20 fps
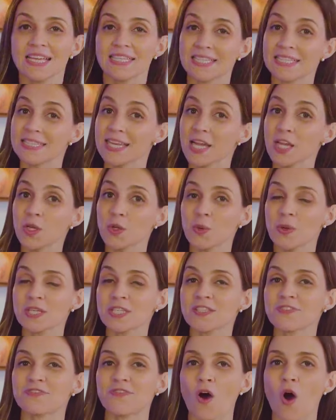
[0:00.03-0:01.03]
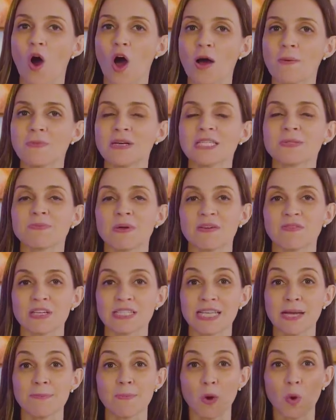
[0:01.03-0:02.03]
Existem duas formas para
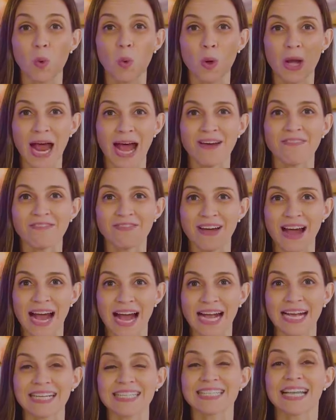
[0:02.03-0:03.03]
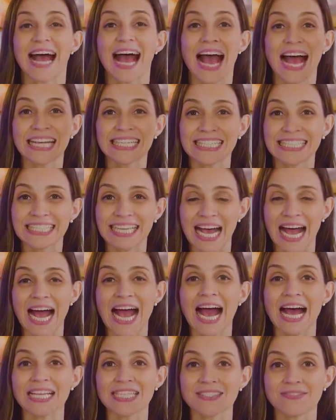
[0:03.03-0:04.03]
você procurar vagas,
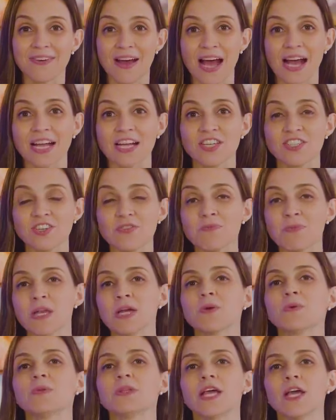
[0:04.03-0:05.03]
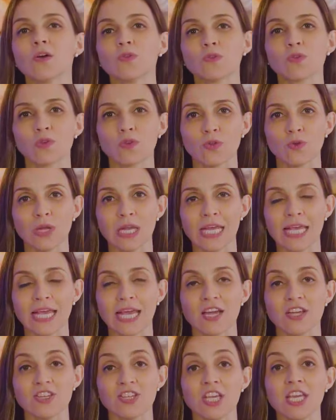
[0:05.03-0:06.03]
achar as vagas de emprego dentro do
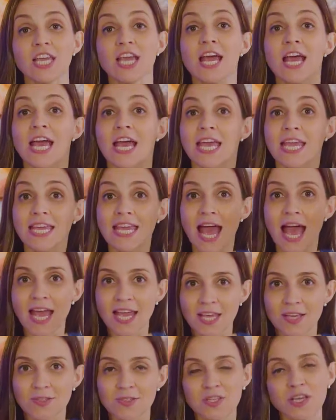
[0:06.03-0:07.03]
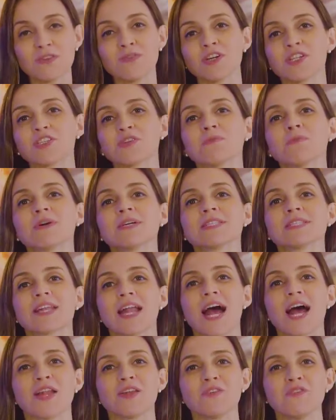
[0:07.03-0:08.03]
LinkedIn e é isso que eu vou te
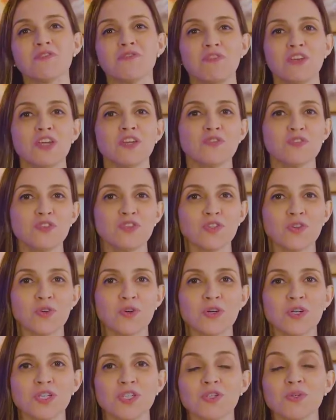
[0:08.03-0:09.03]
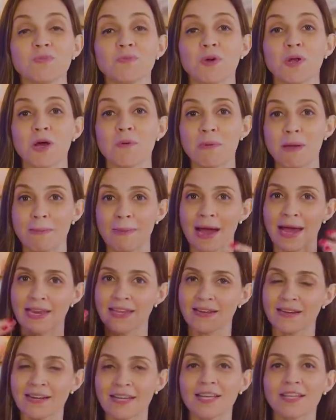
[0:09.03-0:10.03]
mostrar no vídeo de hoje. O meu nome é
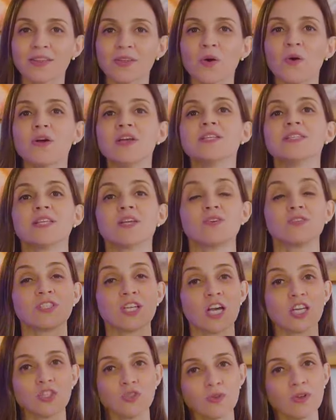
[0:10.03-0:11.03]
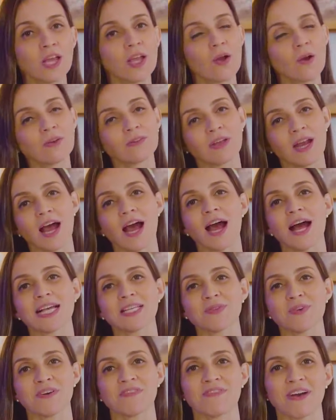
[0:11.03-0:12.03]
Mariana Torres, eu te ajudo a encontrar a
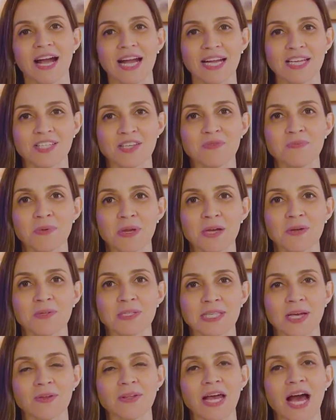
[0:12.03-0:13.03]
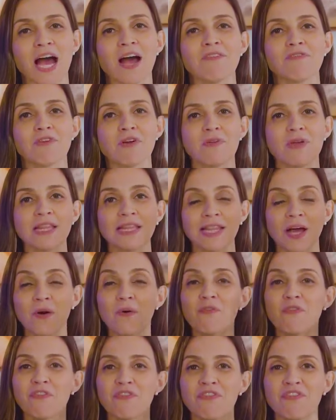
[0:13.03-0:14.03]
sua vaga de emprego saudável,
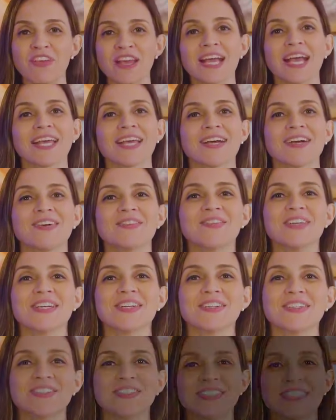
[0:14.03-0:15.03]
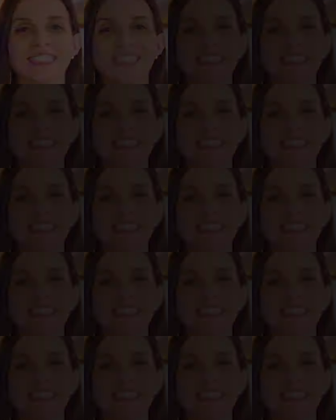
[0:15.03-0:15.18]
então fica aqui comigo.